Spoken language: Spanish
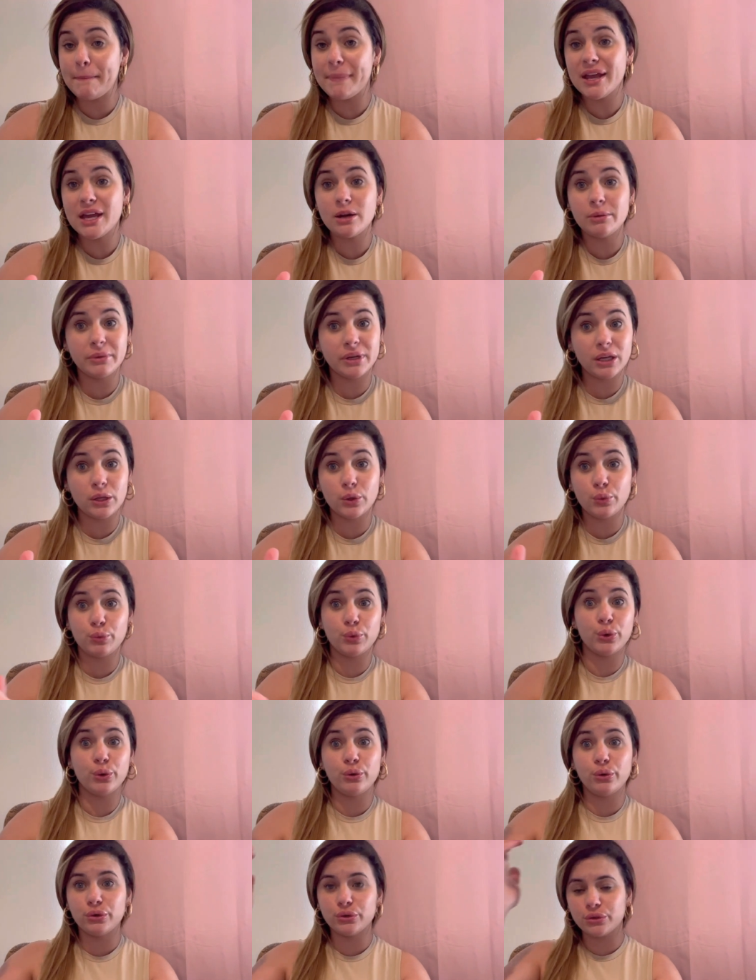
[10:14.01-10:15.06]
pero me quedó muy
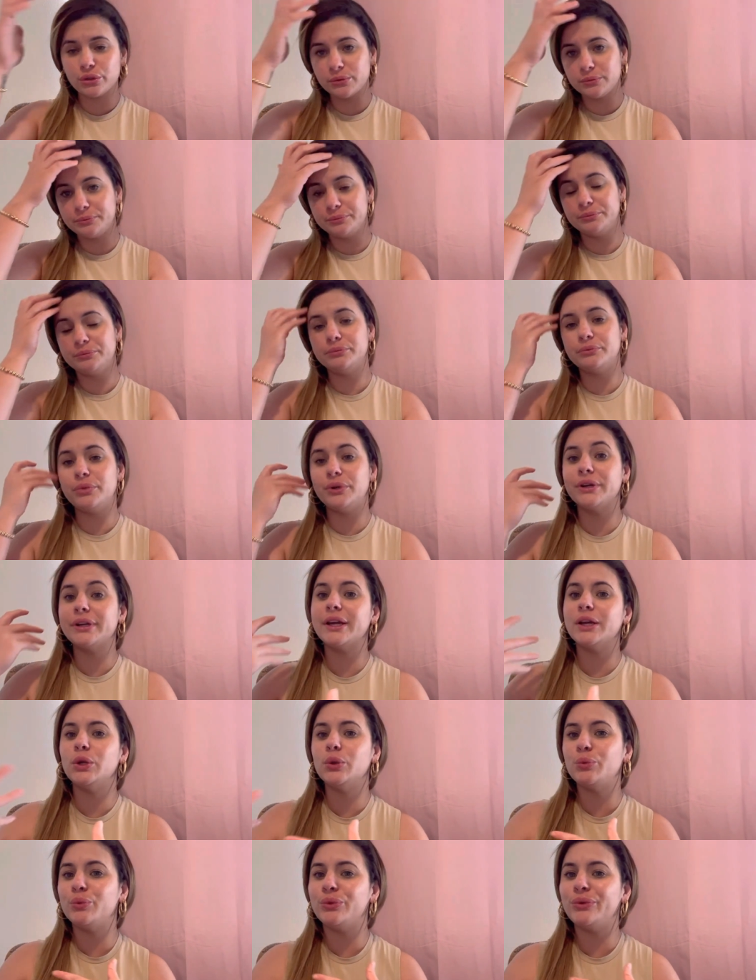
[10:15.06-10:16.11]
corto
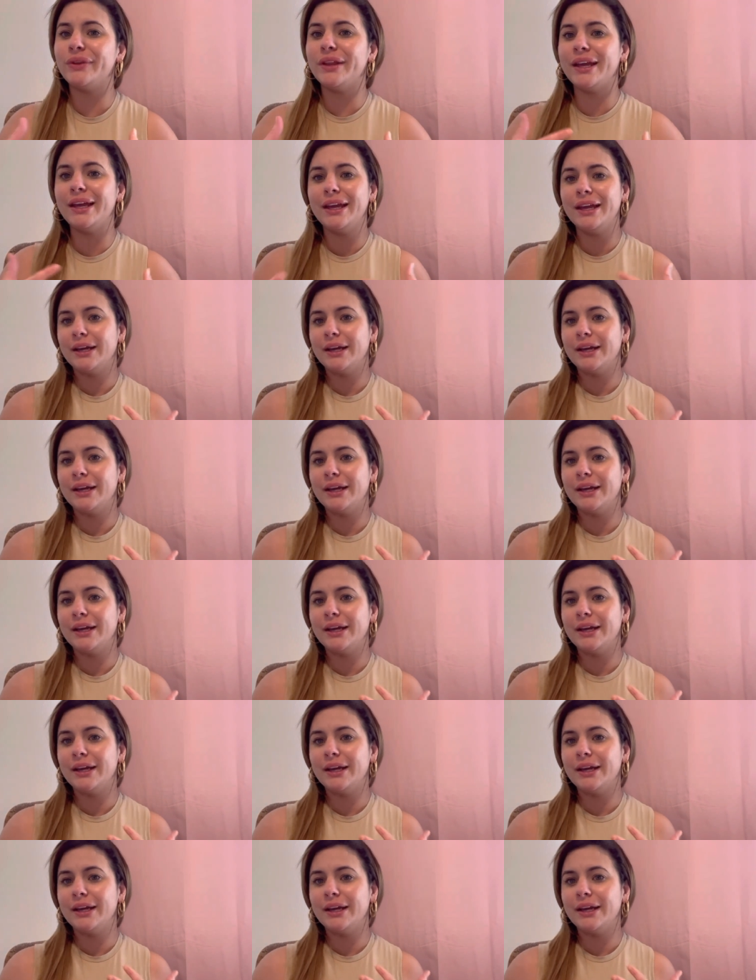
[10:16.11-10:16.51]
porque no pude